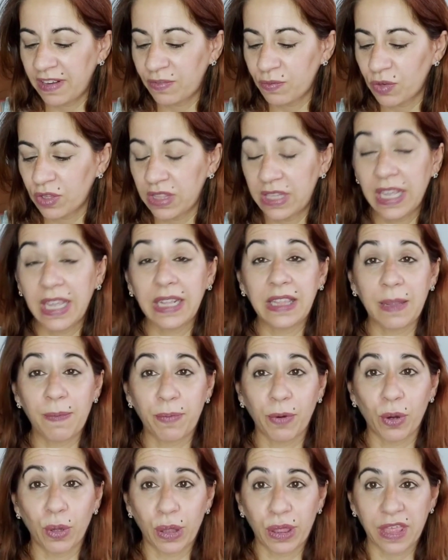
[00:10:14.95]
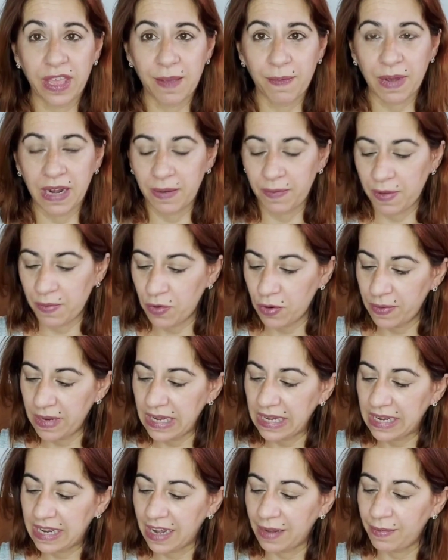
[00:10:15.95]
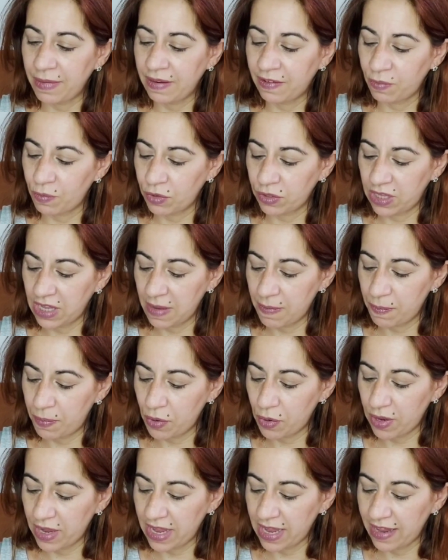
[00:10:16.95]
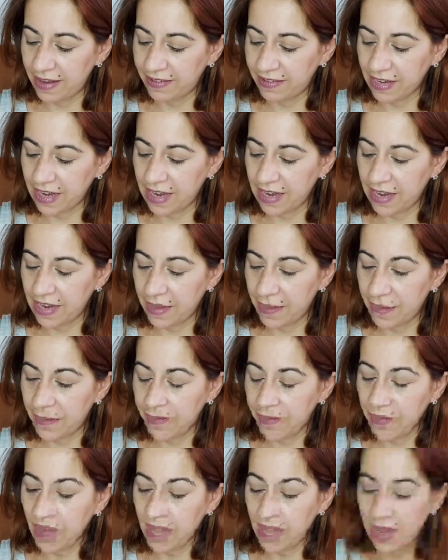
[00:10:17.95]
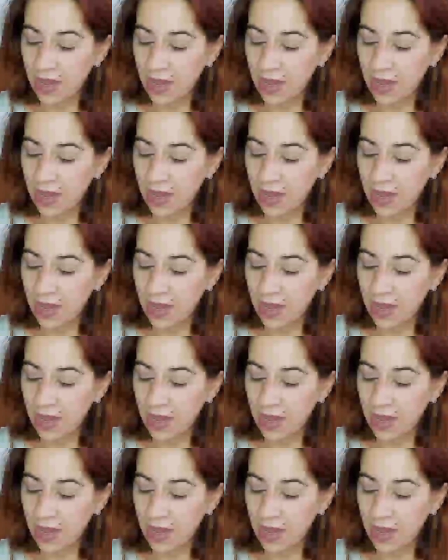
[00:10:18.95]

que al mismo de tipo C para mi móvil que al mismo tiempo es eh,